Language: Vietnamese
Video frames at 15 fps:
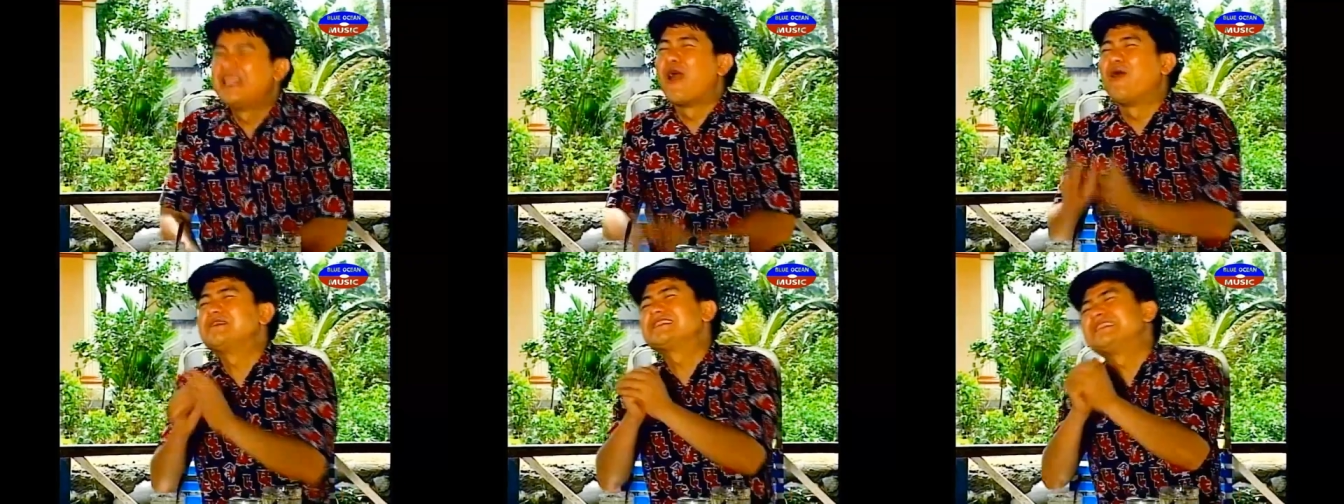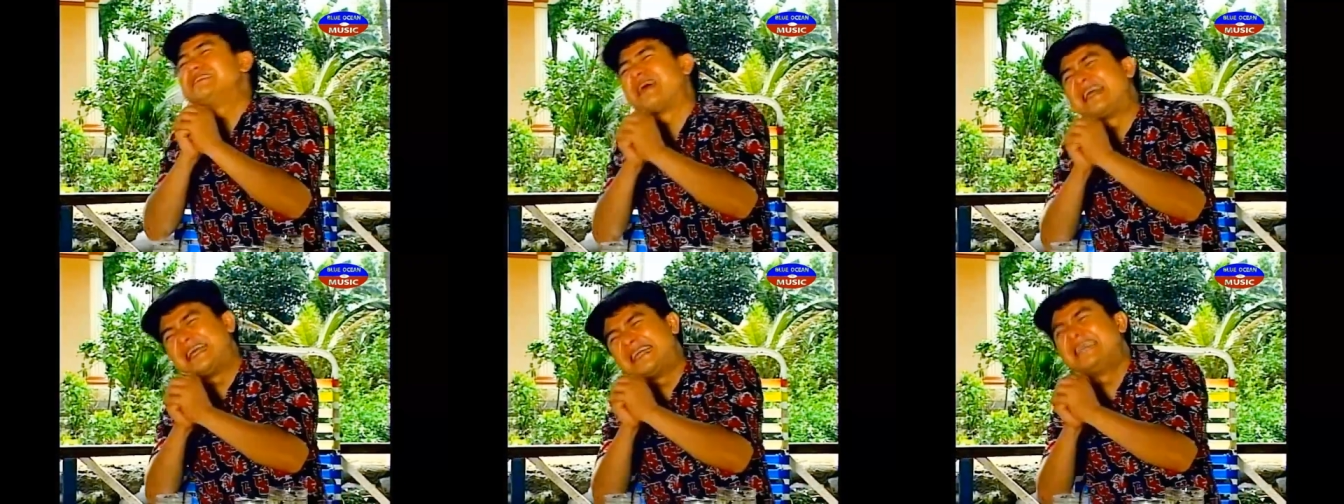lỗi
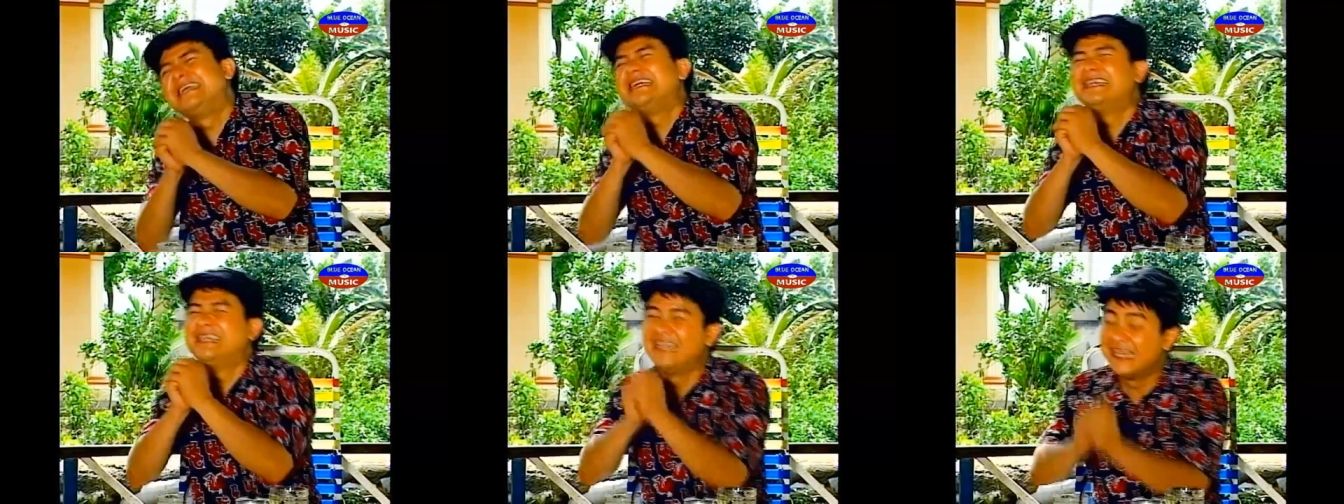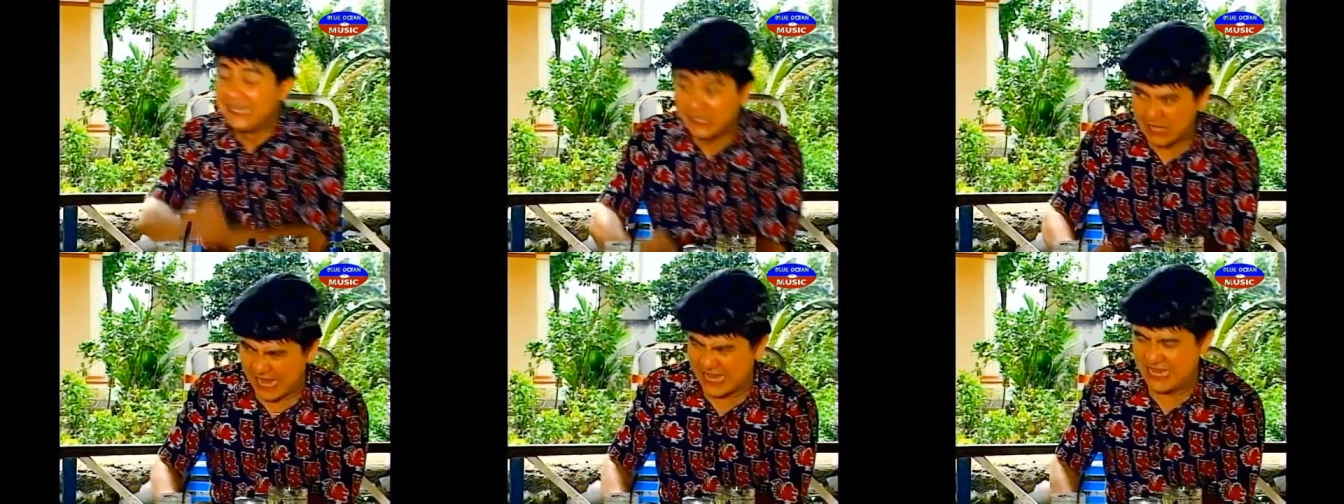mày,
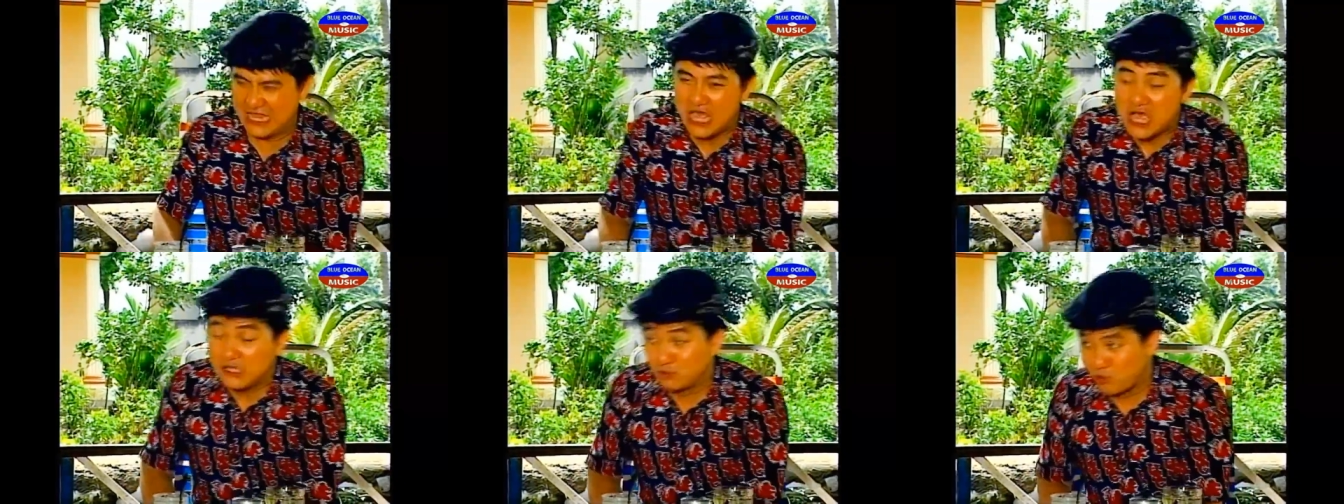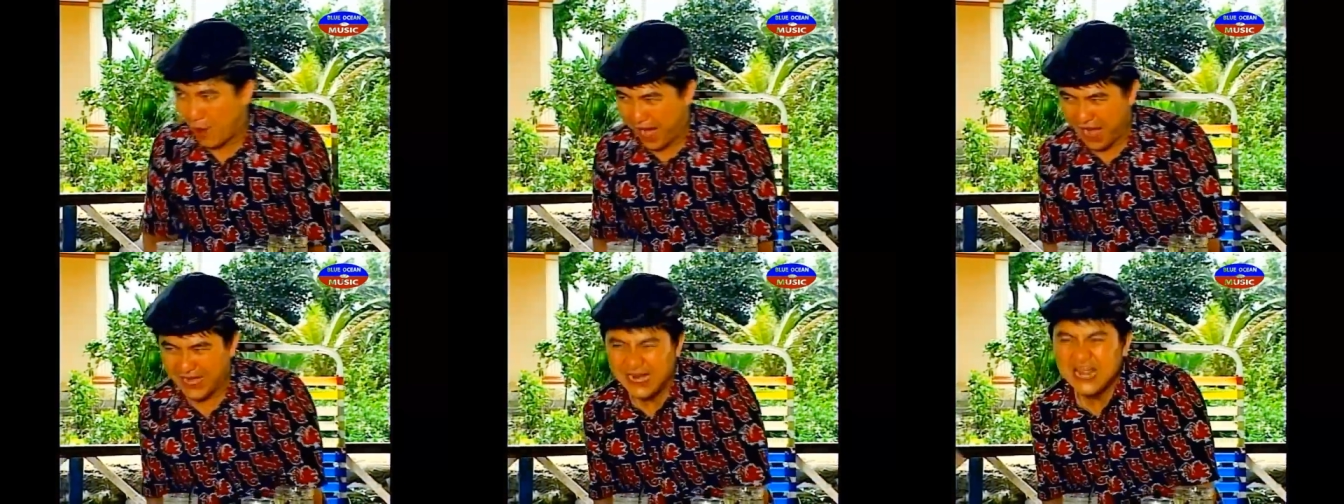tại tao
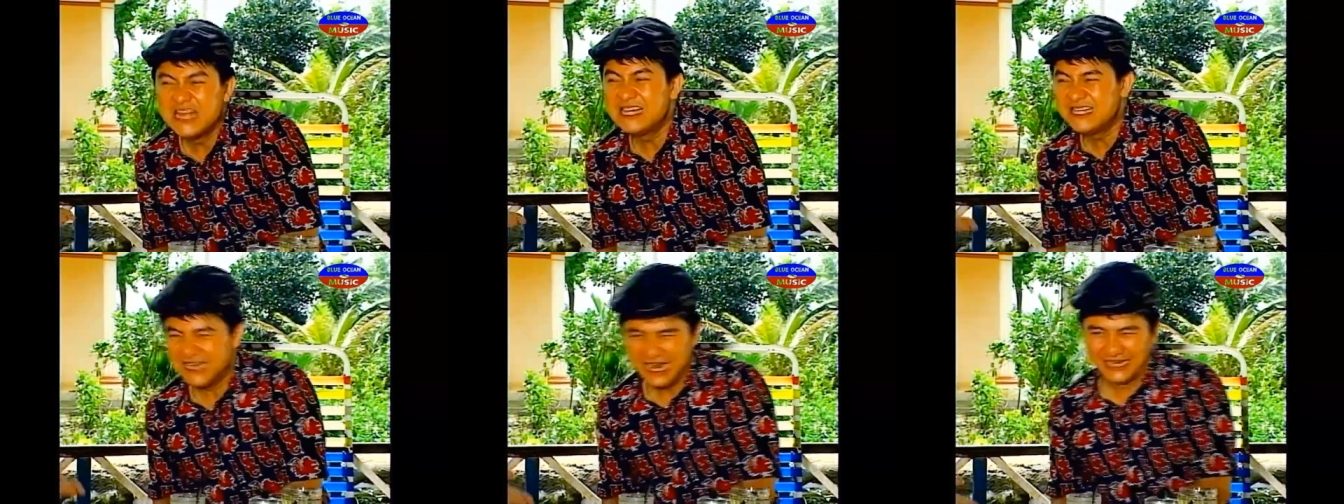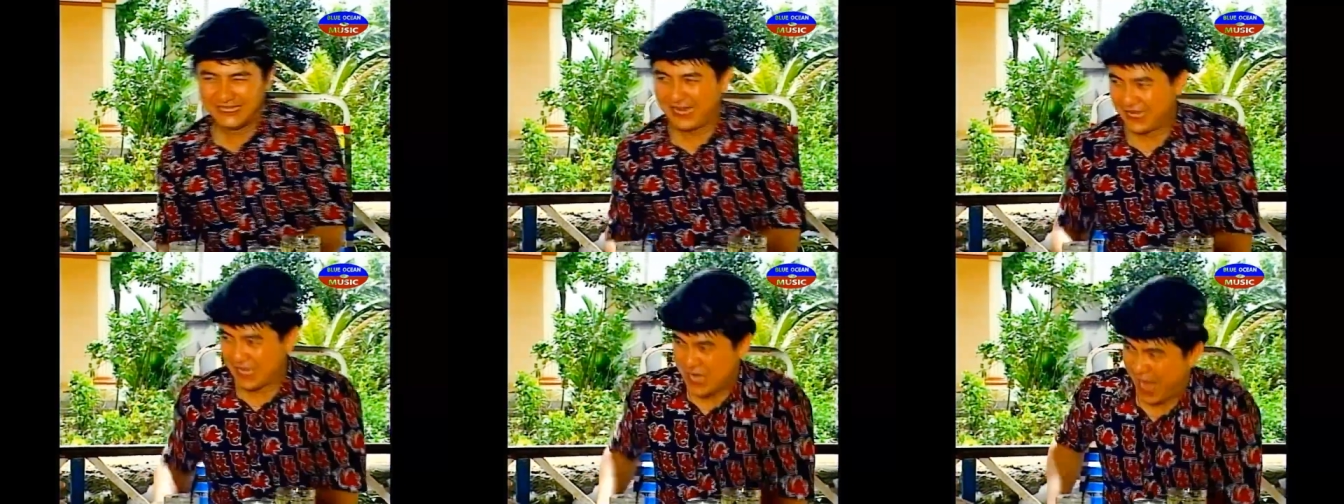quá hứng,
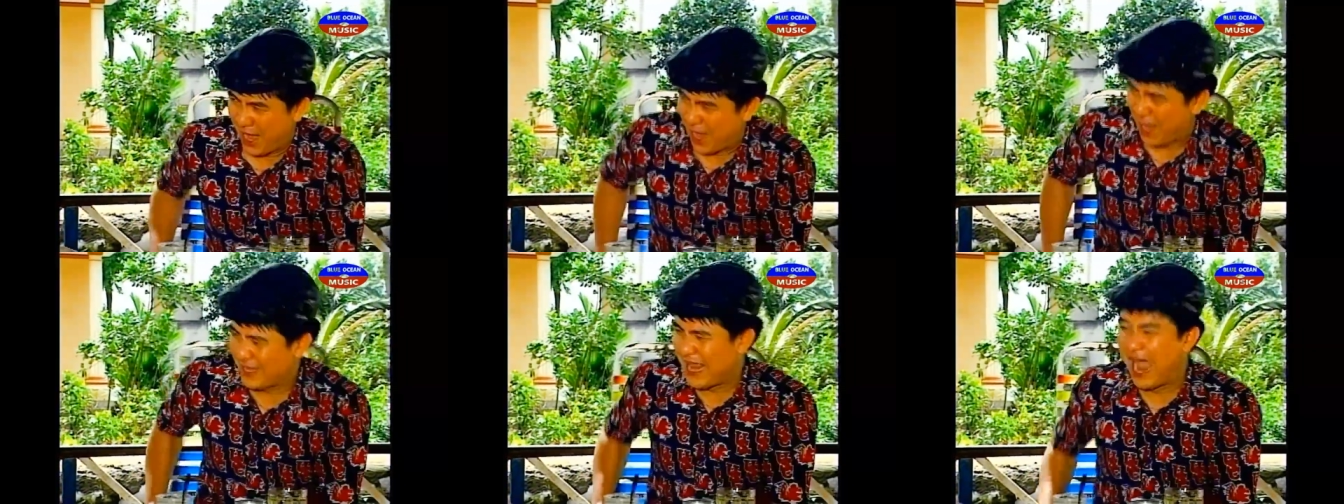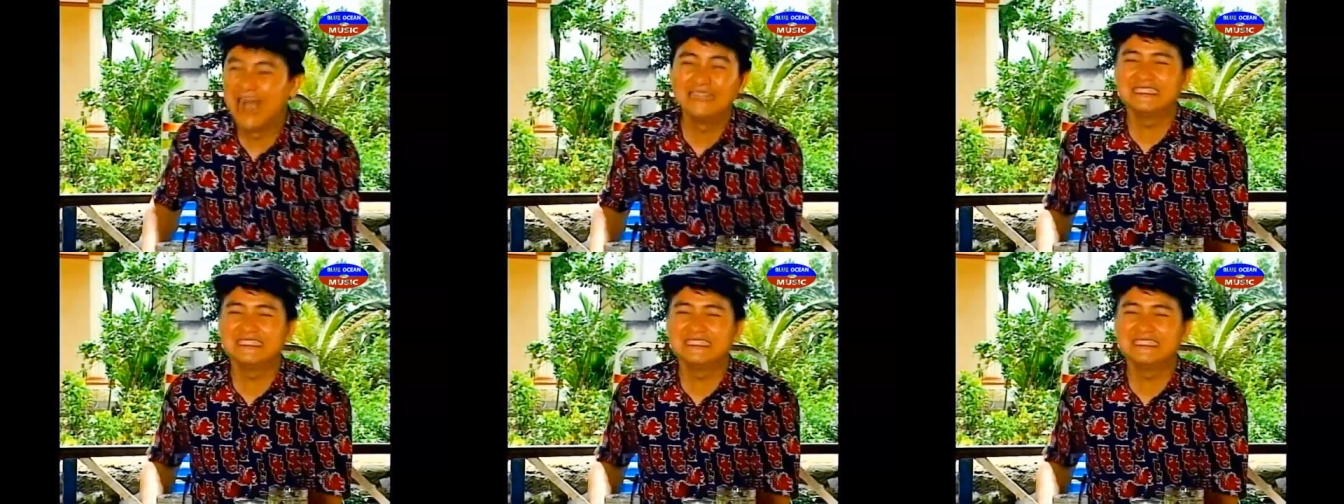tưởng mày là vợ